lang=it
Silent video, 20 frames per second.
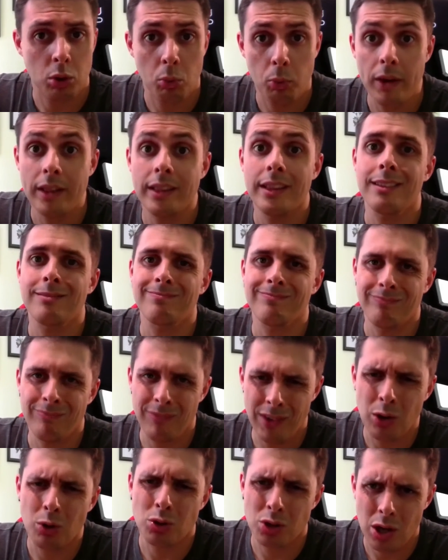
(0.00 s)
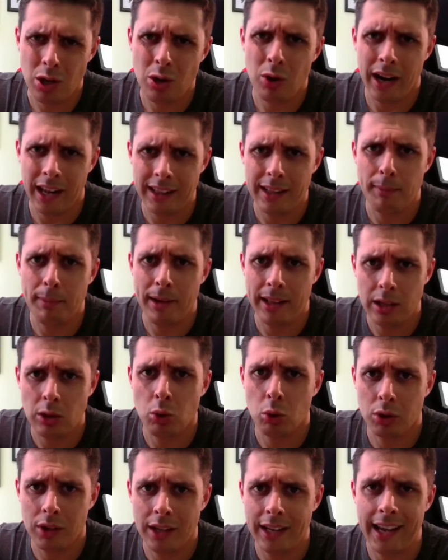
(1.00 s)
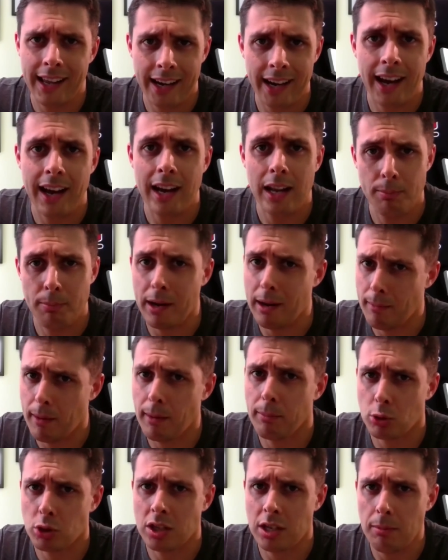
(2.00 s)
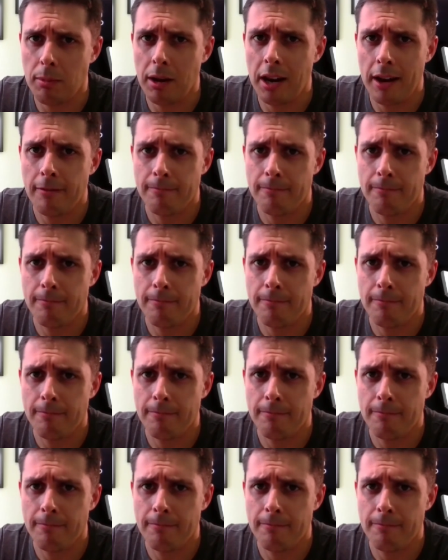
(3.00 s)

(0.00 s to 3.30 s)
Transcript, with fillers: quindi vi consiglio caldamente di ottenerla il prima possibile.